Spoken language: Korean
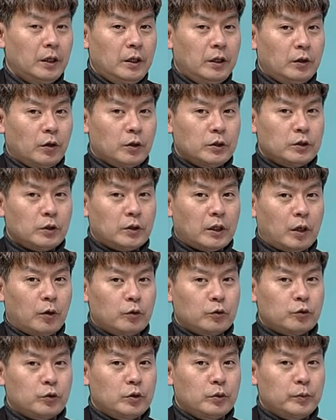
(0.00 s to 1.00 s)
여기서 나올
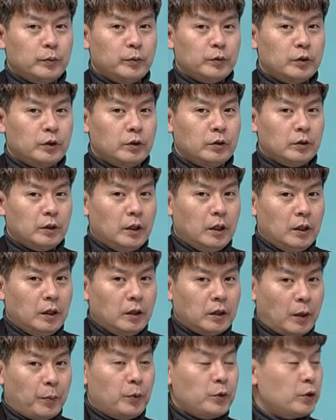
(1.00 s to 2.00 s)
수 있는 부분들은
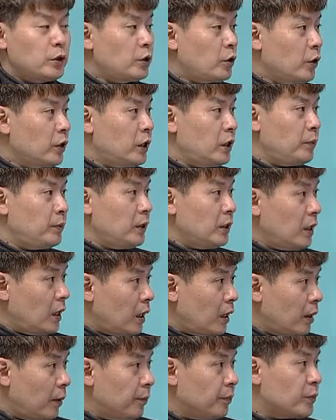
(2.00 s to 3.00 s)
대표적인 경기
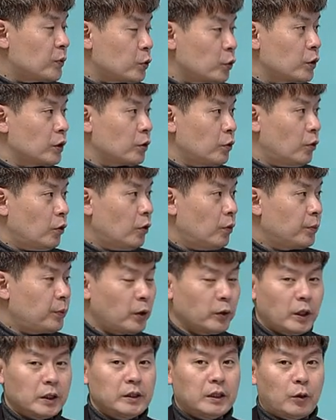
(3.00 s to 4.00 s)
민감 쪽이고
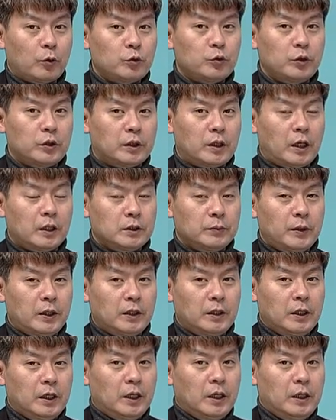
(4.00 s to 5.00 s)
변화는 나올 수 있다
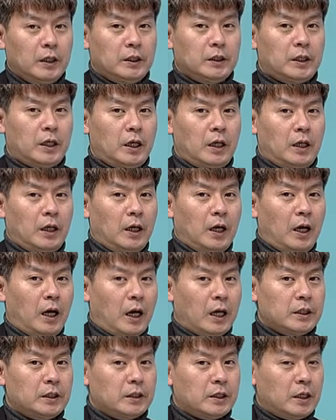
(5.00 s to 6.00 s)
하지만 이게
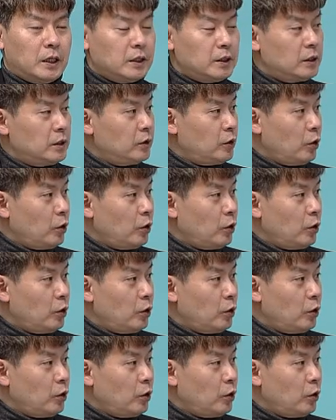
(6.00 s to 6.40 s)
아직까지는